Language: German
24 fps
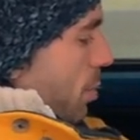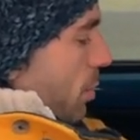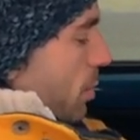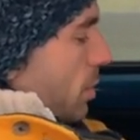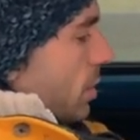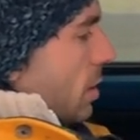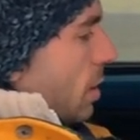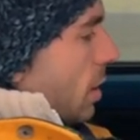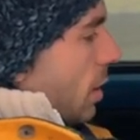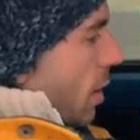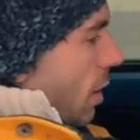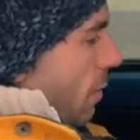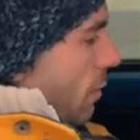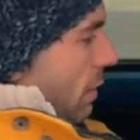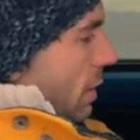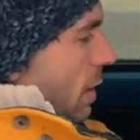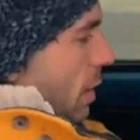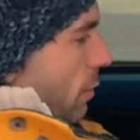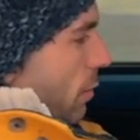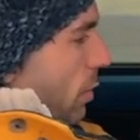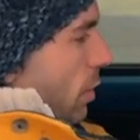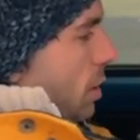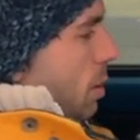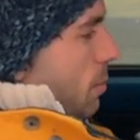Und wenn
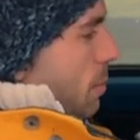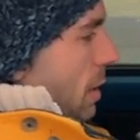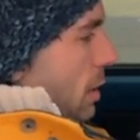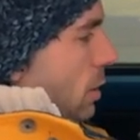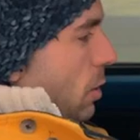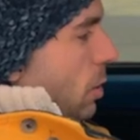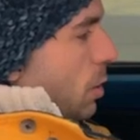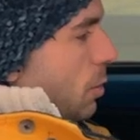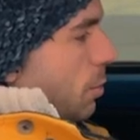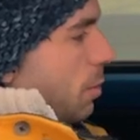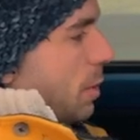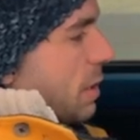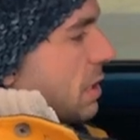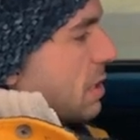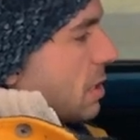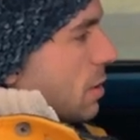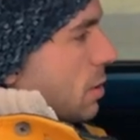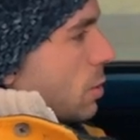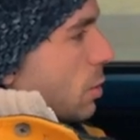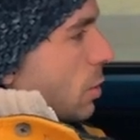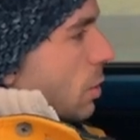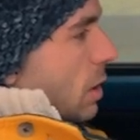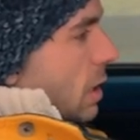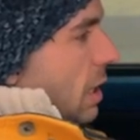der vorne mal noch ein bisschen
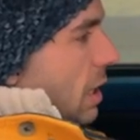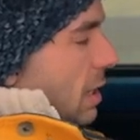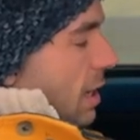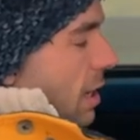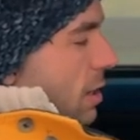zurückgeht,